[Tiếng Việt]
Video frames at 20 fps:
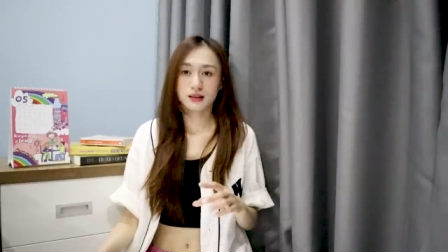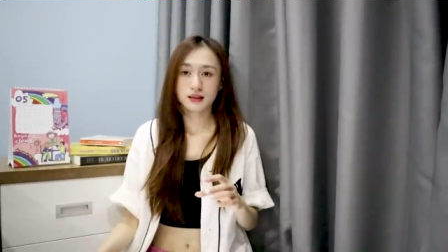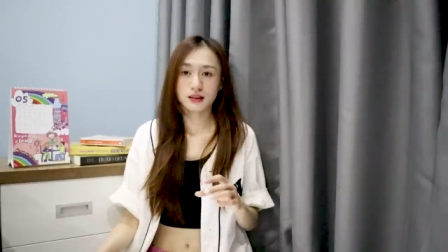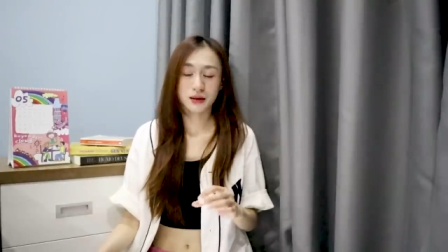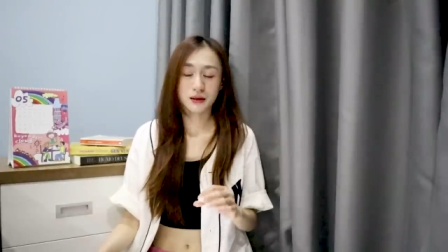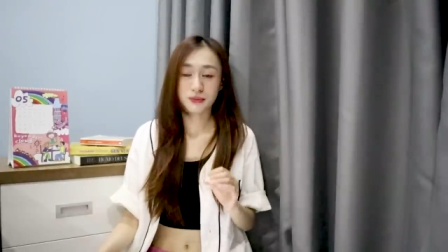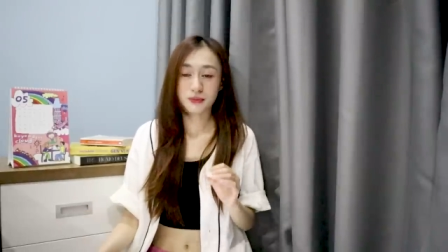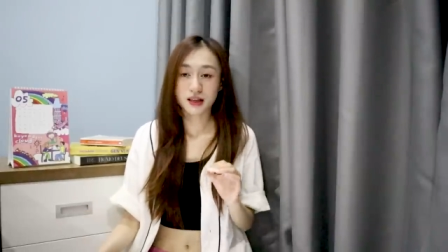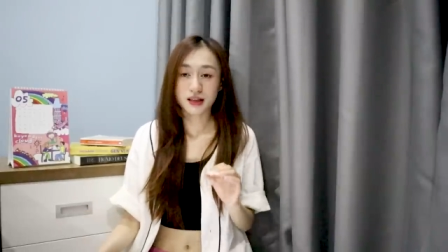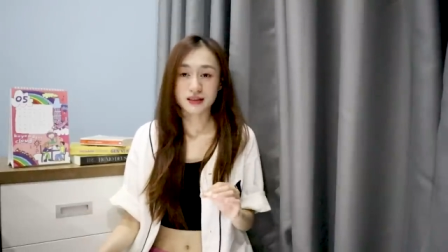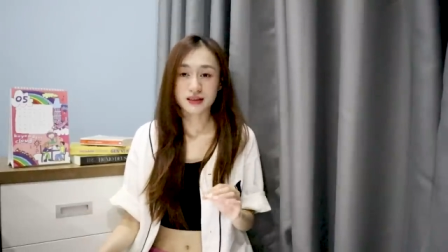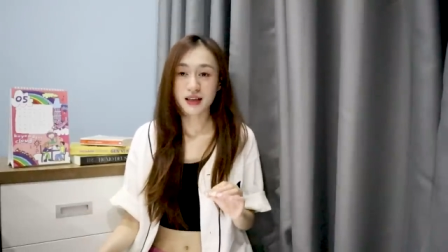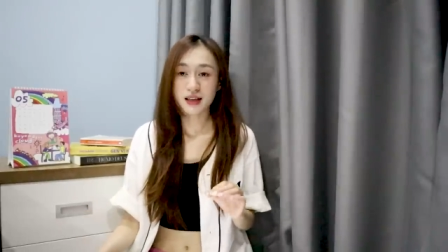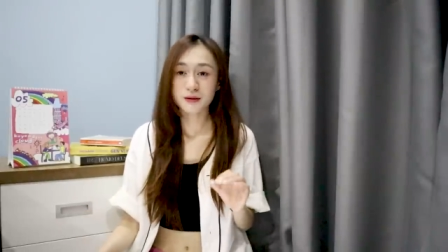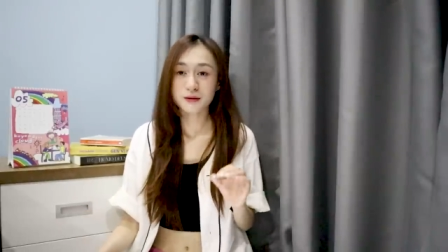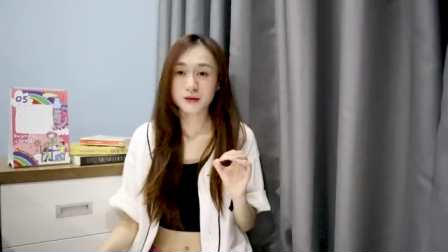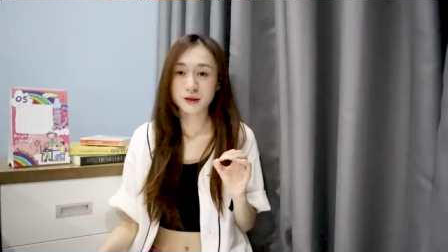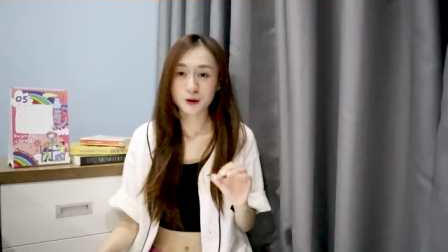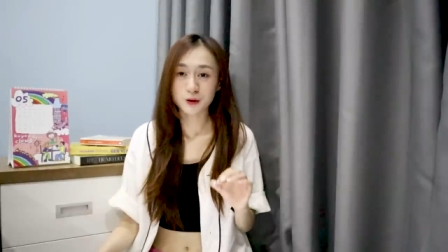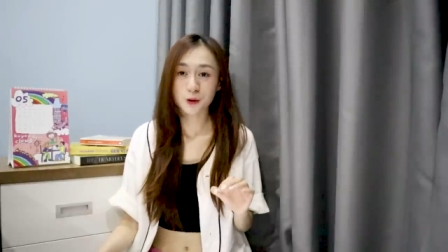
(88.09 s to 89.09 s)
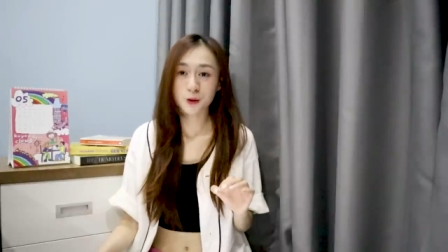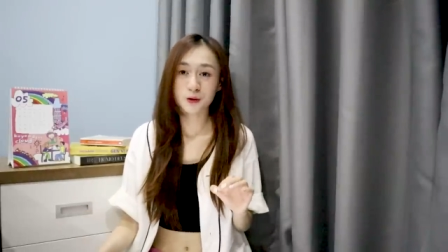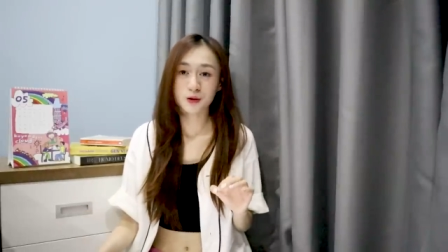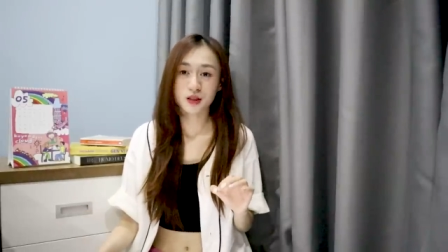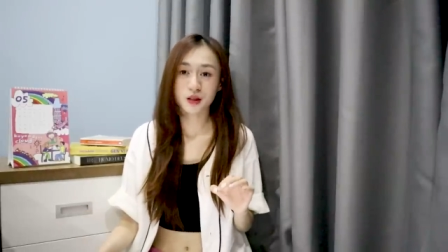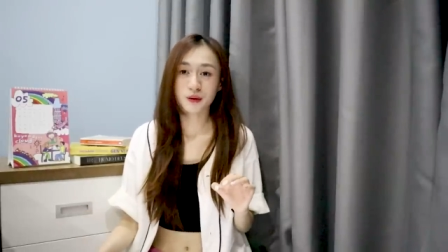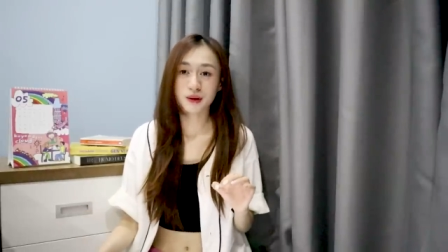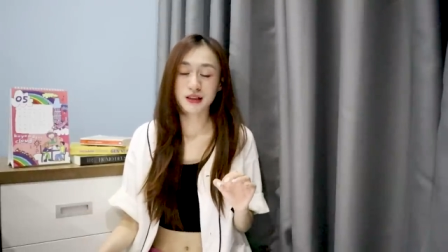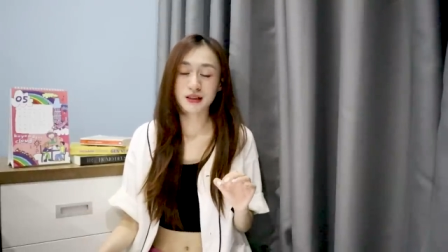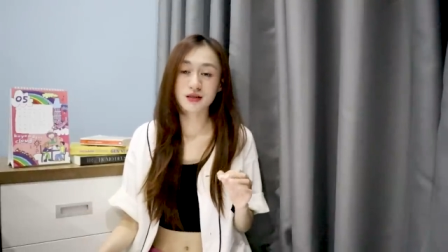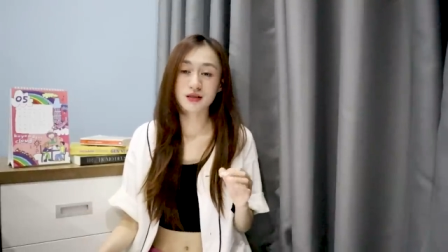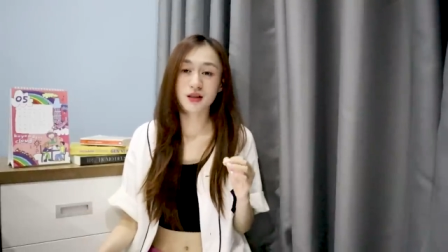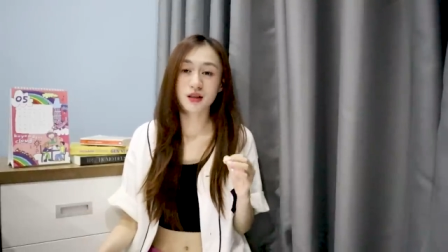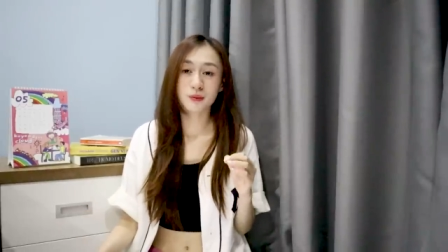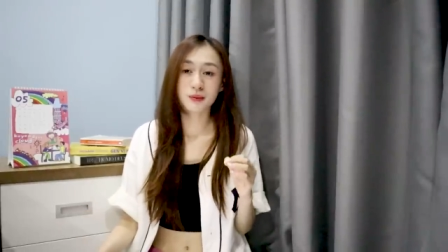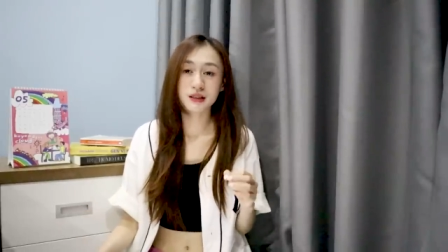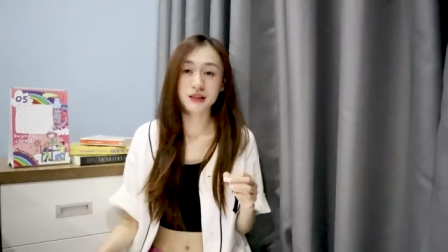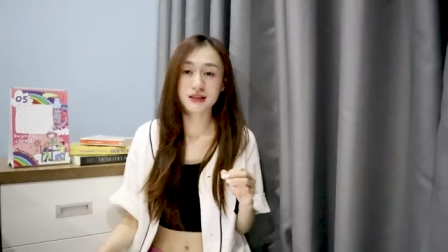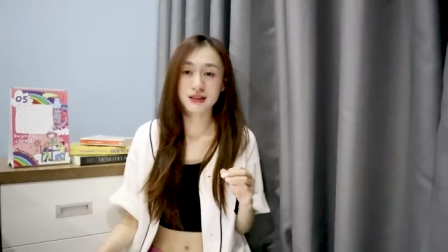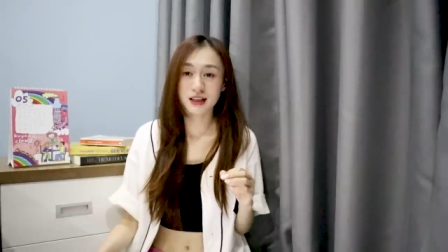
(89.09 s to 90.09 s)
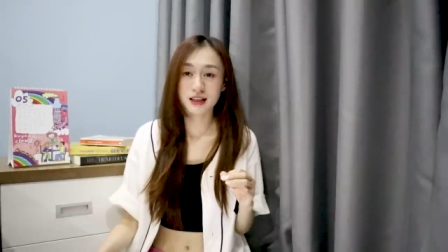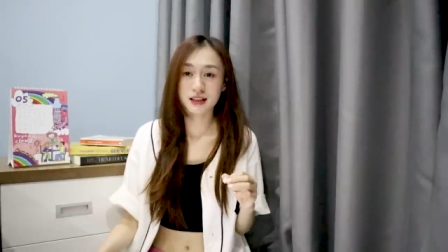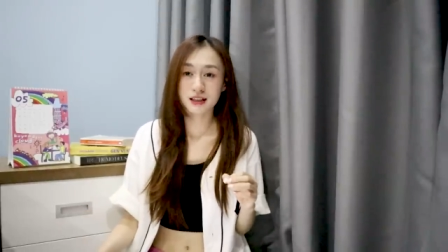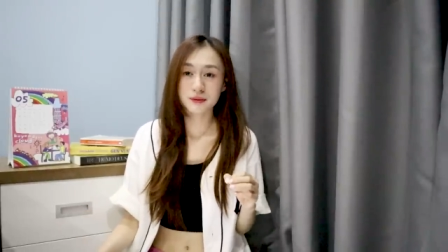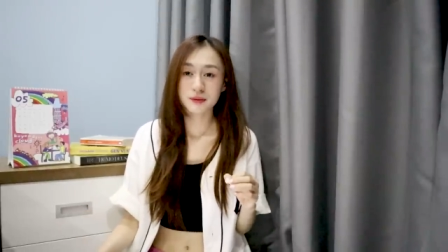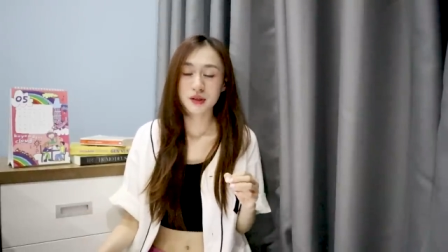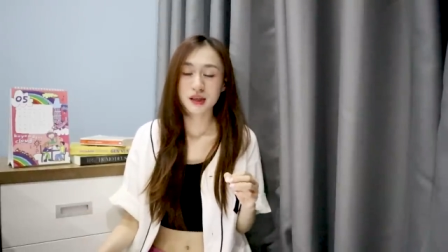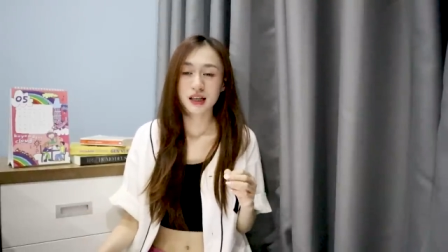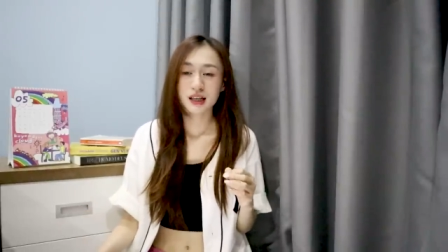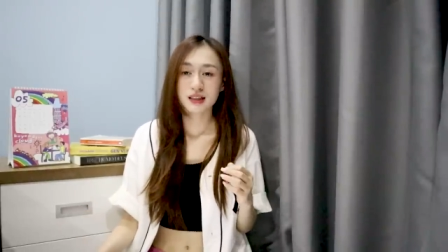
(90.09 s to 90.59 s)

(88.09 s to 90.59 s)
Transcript: đặc biệt nhá ví dụ trong cái trường hợp bên trên ấy